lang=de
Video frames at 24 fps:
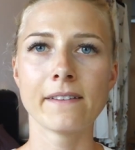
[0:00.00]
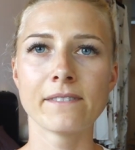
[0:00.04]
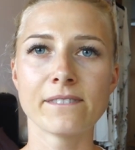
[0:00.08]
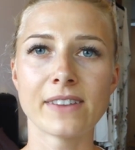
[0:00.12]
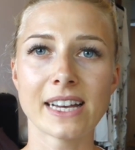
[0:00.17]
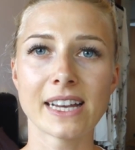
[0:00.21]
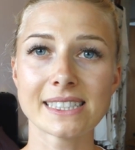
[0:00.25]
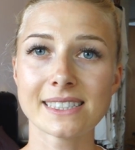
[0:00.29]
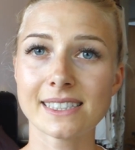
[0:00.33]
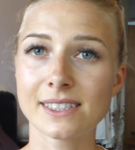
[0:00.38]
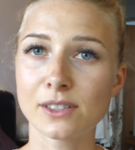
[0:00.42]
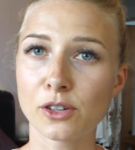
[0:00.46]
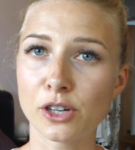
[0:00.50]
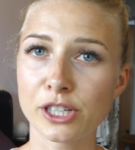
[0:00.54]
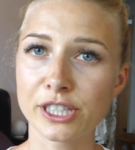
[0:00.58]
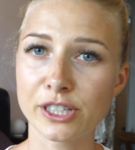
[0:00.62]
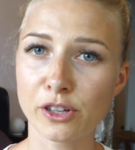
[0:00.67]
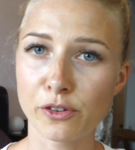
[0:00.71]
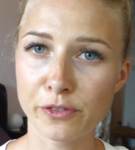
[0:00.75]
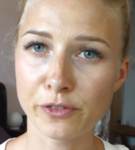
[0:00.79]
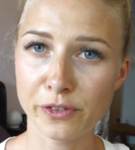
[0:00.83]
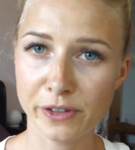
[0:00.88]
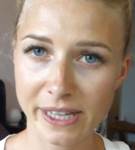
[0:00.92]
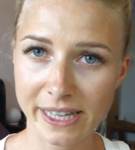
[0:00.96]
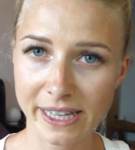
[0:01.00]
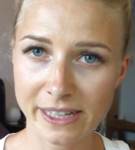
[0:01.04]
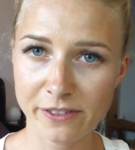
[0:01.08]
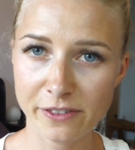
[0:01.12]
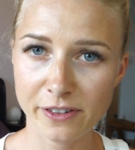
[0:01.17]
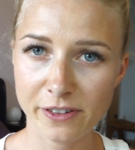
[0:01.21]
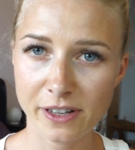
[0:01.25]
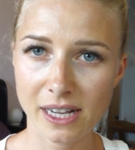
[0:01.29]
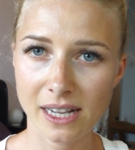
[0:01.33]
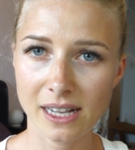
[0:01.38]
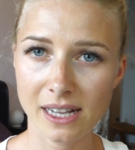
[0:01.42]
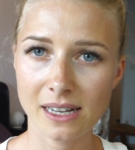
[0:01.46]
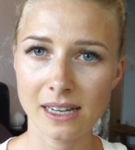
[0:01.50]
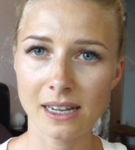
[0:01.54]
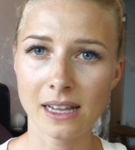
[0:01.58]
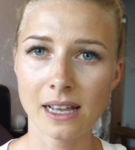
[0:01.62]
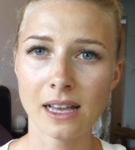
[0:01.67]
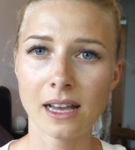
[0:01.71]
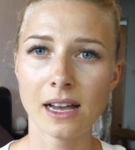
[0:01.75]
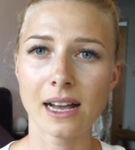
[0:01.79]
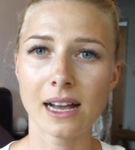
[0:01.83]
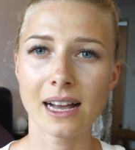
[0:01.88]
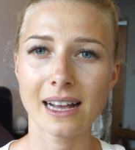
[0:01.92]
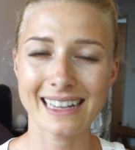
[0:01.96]
Was ich euch auf jeden Fall
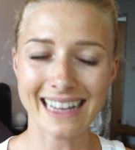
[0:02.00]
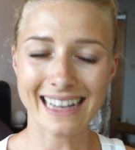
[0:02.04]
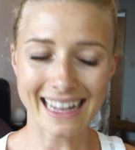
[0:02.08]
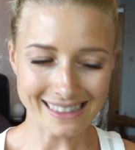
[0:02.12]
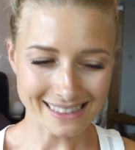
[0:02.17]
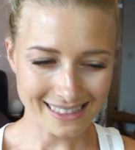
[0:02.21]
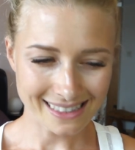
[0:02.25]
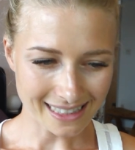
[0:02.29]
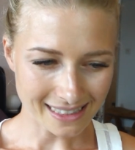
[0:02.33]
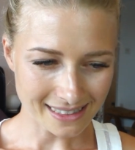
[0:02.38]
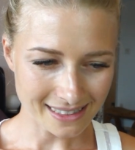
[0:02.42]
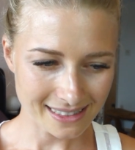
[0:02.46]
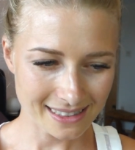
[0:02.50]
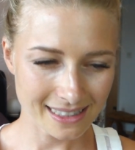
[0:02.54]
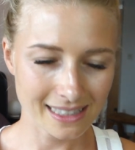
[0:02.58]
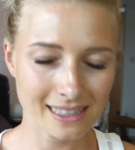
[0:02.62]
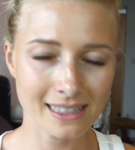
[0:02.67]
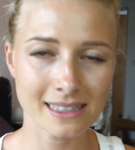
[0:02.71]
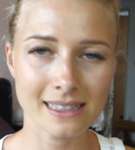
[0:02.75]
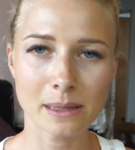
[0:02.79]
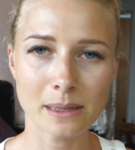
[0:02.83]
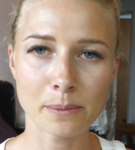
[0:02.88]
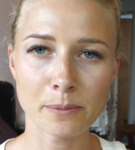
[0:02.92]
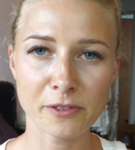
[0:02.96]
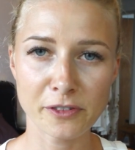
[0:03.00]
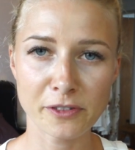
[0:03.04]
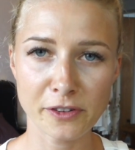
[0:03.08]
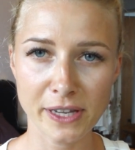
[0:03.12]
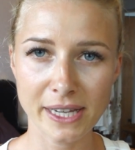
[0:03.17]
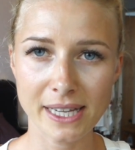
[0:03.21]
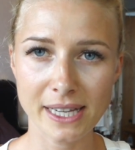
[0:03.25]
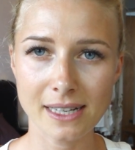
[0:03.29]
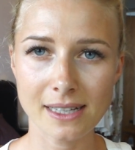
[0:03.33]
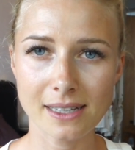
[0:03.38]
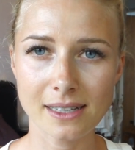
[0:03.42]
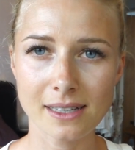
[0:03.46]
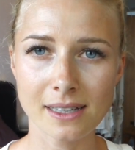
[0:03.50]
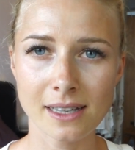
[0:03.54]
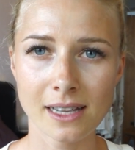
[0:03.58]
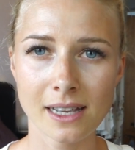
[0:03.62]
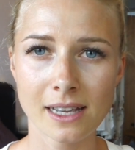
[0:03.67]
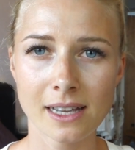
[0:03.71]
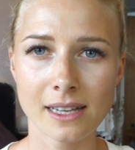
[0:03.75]
ganz, ganz dringend empfehle,